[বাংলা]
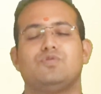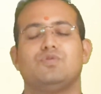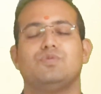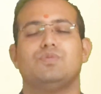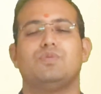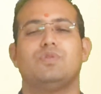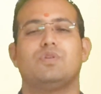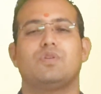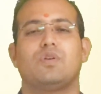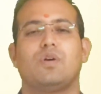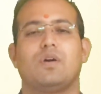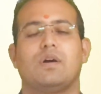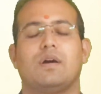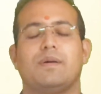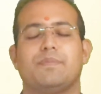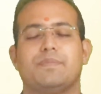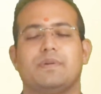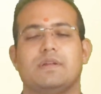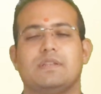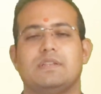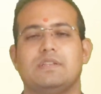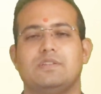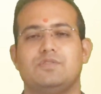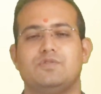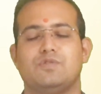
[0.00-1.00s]
শুভ রং
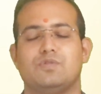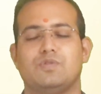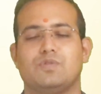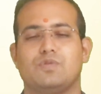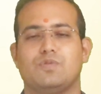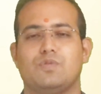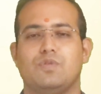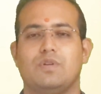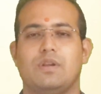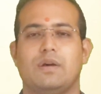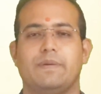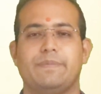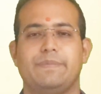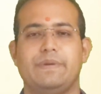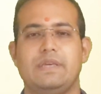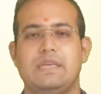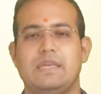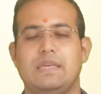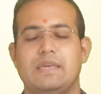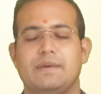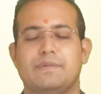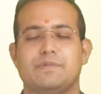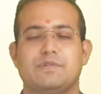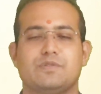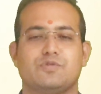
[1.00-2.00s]
আপনাদের জন্য গোলাপি
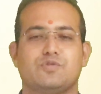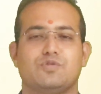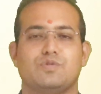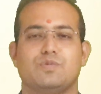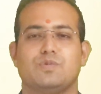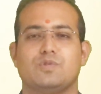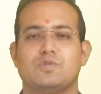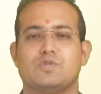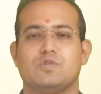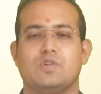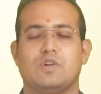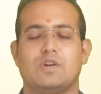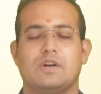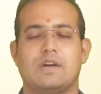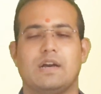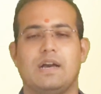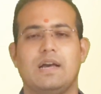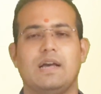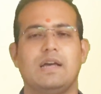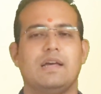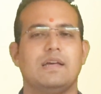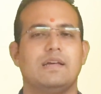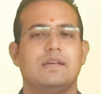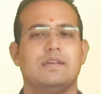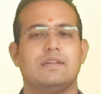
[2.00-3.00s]
এবং শুভ সংখ্যা
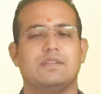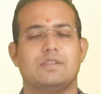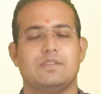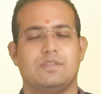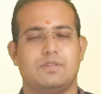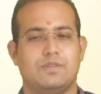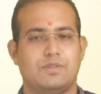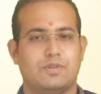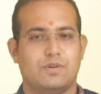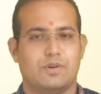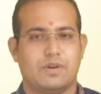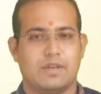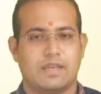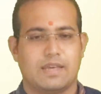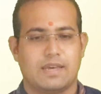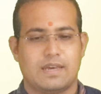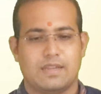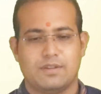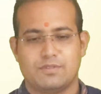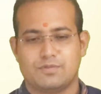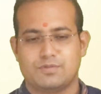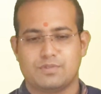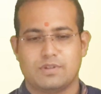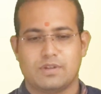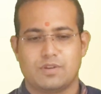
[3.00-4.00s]
নয়
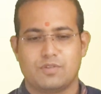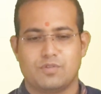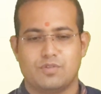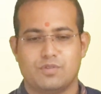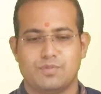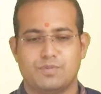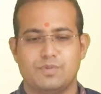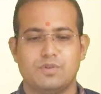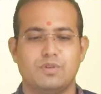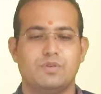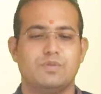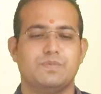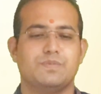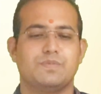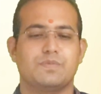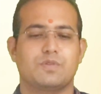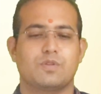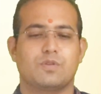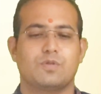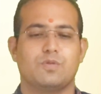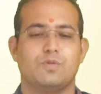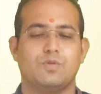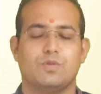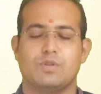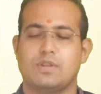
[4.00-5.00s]
আলোচনা করব
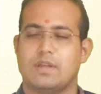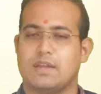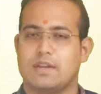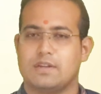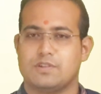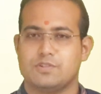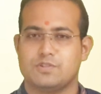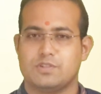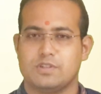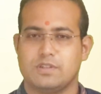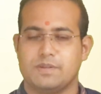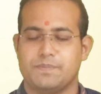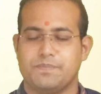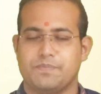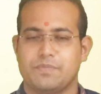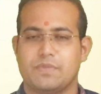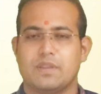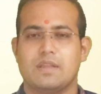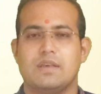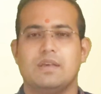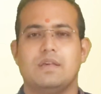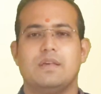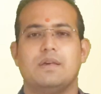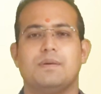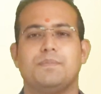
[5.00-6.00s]
কন্যা রাশি
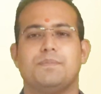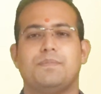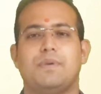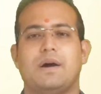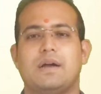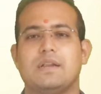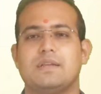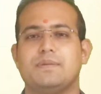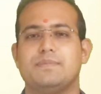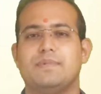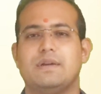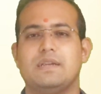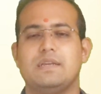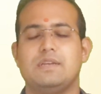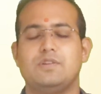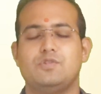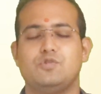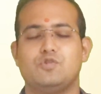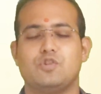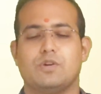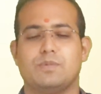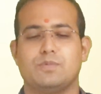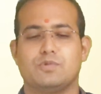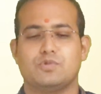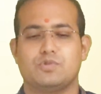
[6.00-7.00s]
পারিবারিক
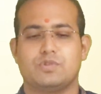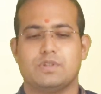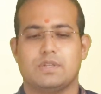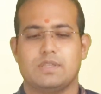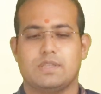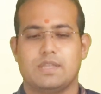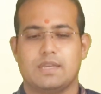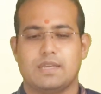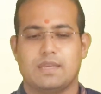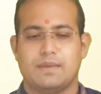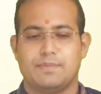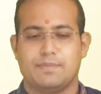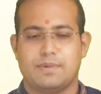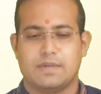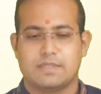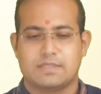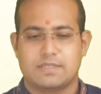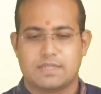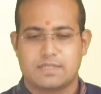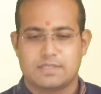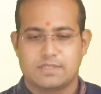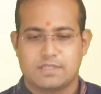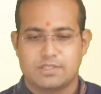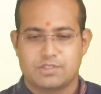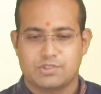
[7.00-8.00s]
সমস্যা থেকে
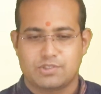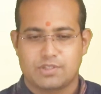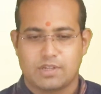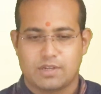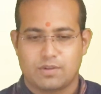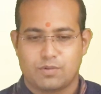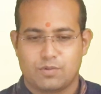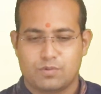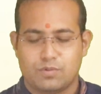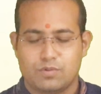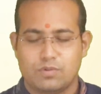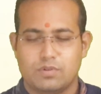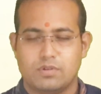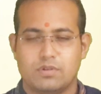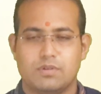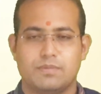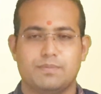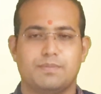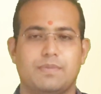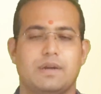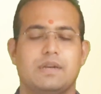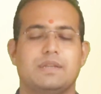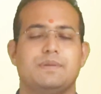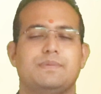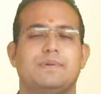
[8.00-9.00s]
বাঁচার চেষ্টা করুন
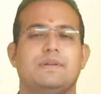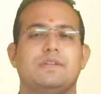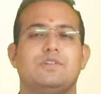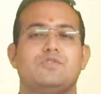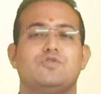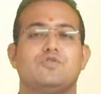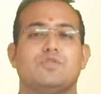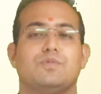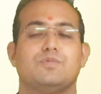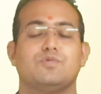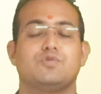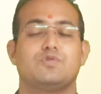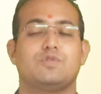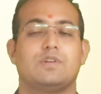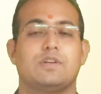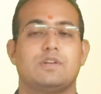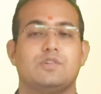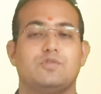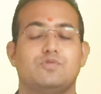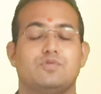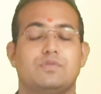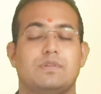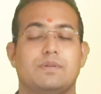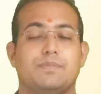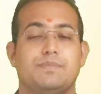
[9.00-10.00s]
পারিবারিক সমস্যা
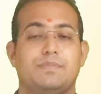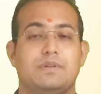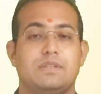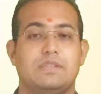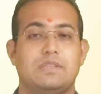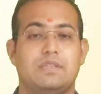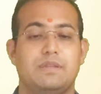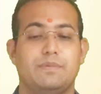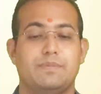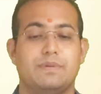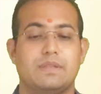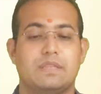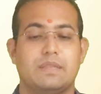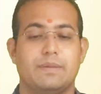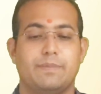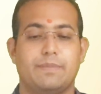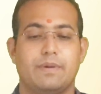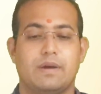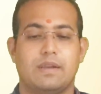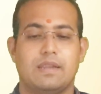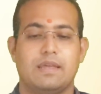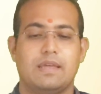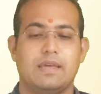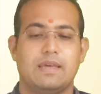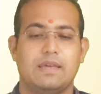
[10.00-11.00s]
কিছুটা বৃদ্ধি পেতে
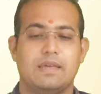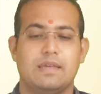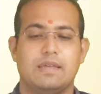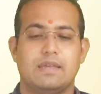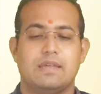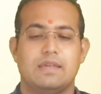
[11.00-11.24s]
পারে